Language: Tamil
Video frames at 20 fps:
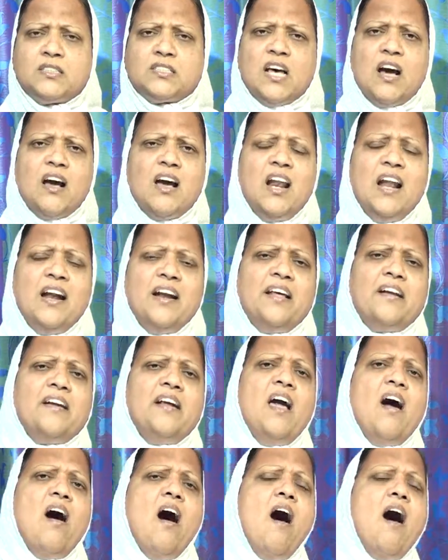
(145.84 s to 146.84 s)
சகல
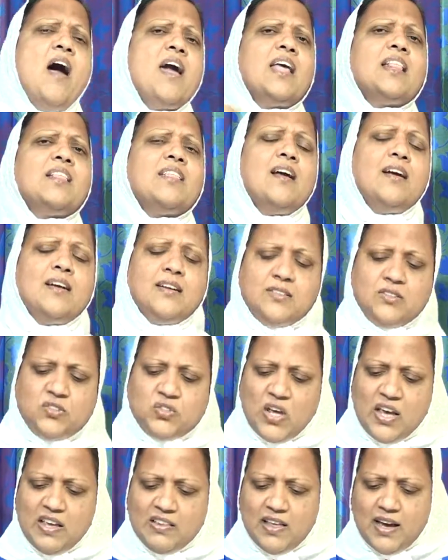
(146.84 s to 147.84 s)
நிறைய ஆயத்தங்கள்
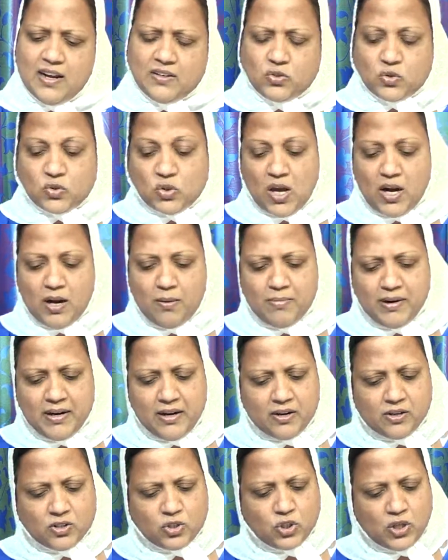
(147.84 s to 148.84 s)
செய்தார் சொலமன்
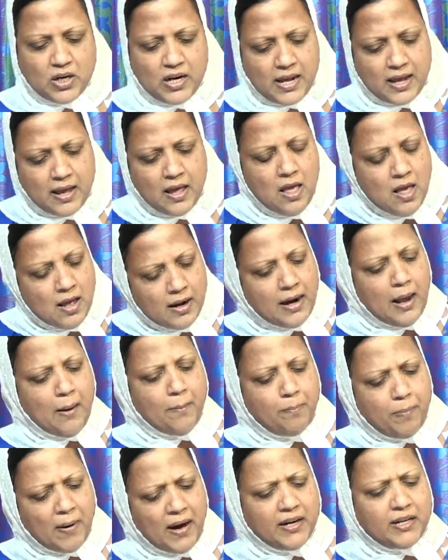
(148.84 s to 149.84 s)
என்று சொல்லி
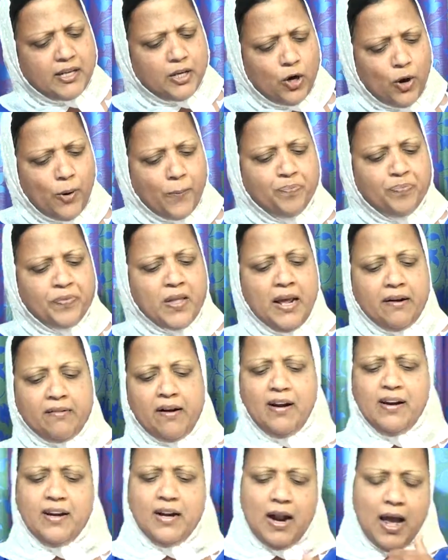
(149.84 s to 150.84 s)
நாம் பார்க்கிறோம்
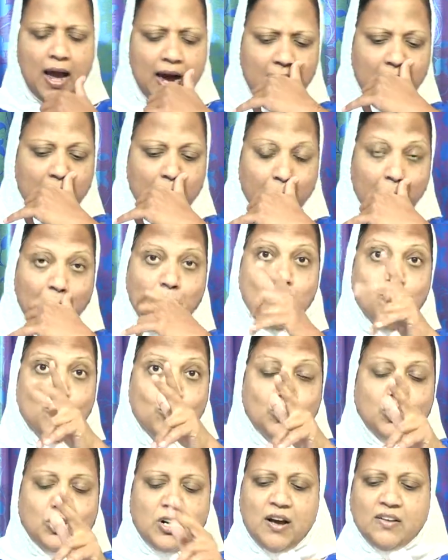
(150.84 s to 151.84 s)
ரெண்டு நாளகமும்
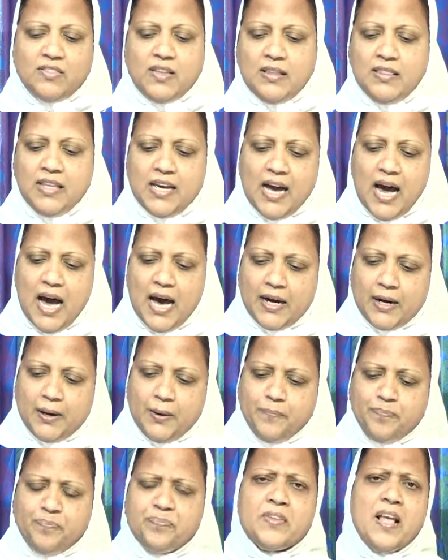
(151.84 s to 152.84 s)
மூன்றாவது
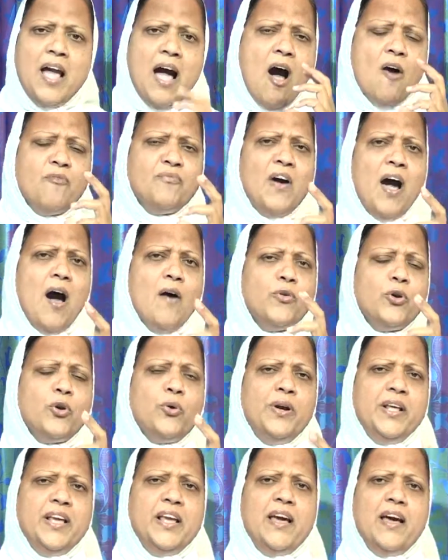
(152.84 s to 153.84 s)
அதிகாரம்
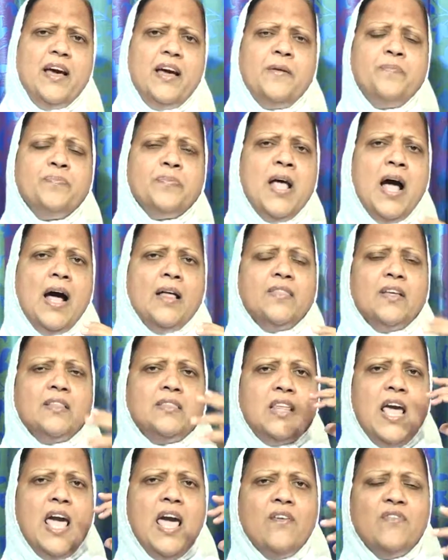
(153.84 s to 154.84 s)
அவருடைய அந்த
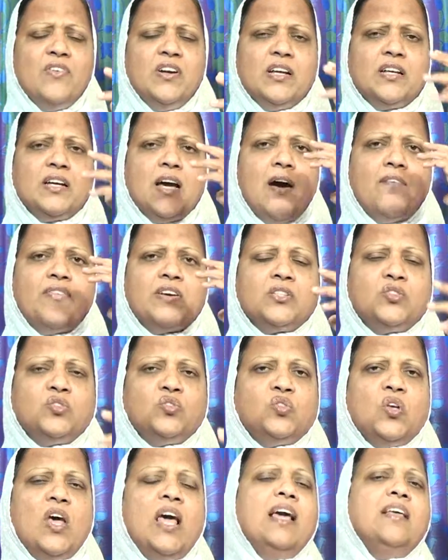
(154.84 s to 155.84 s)
தேவனுக்கு அவர்
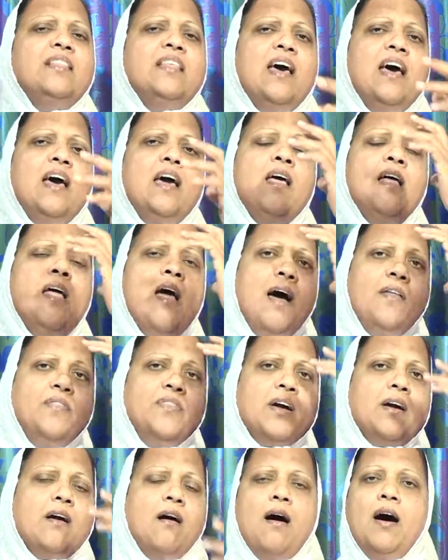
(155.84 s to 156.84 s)
செய்த
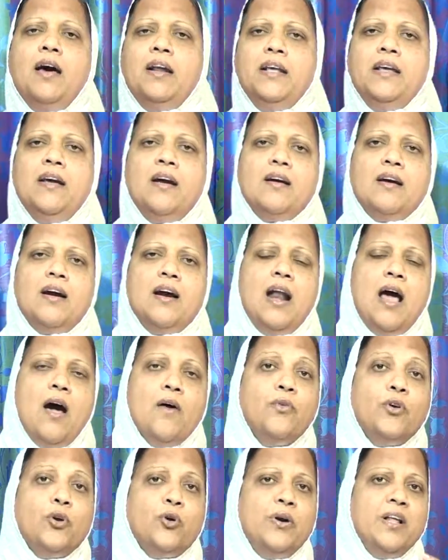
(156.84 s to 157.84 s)
அந்த காரியங்கள்
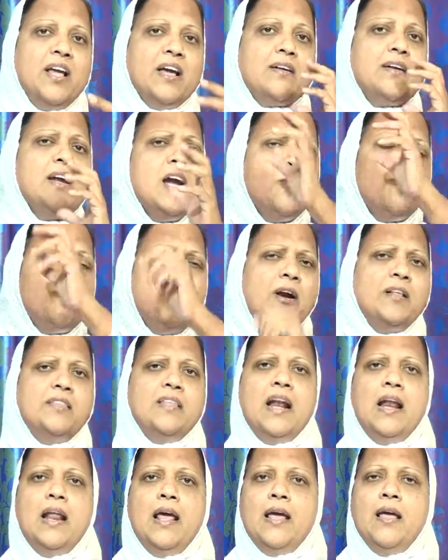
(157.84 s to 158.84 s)
அவருடைய
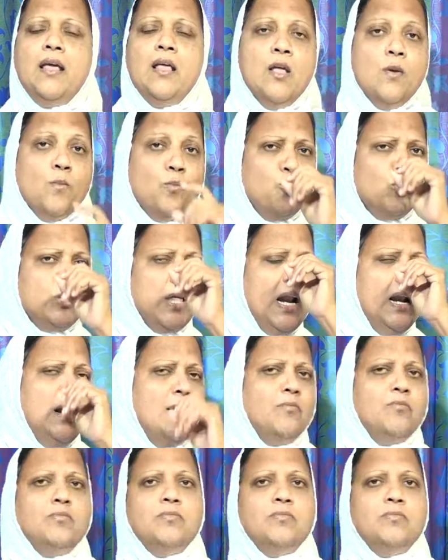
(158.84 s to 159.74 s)
கீழ்ப்படிதலை முதல்